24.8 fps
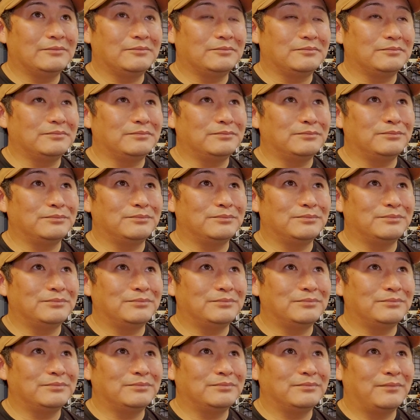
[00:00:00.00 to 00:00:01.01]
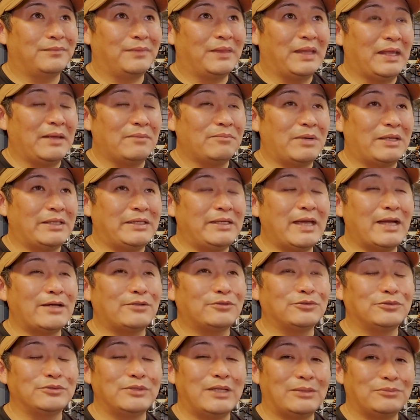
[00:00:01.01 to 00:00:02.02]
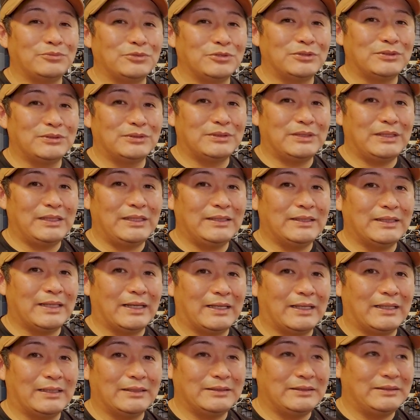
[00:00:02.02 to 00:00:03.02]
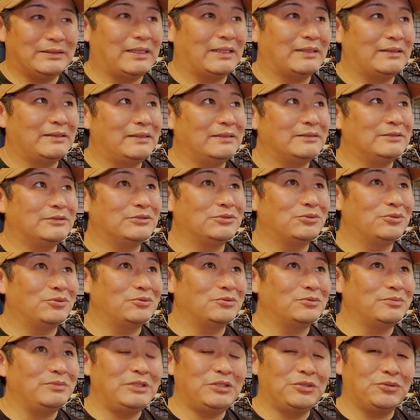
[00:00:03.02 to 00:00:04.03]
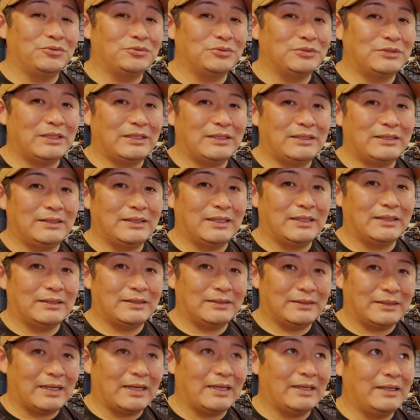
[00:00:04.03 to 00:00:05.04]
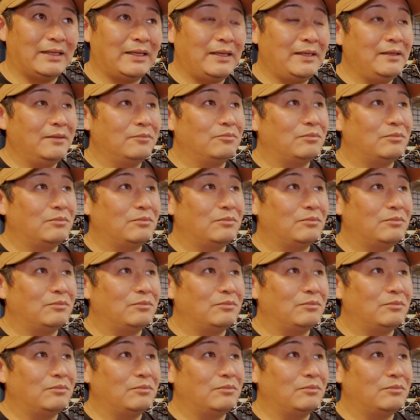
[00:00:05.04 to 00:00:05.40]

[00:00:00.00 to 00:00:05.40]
うーん、まあ、200g 以下になってすごく魅力的な機体、